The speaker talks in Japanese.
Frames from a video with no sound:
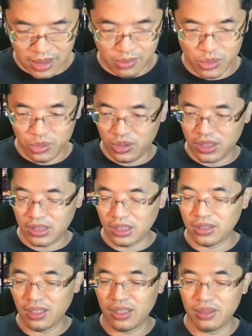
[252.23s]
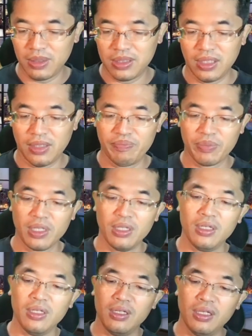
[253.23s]
もうとにかく、
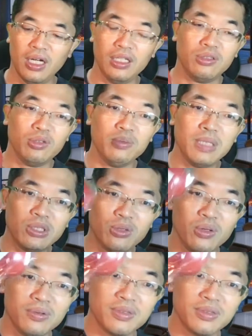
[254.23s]
はい、トマト、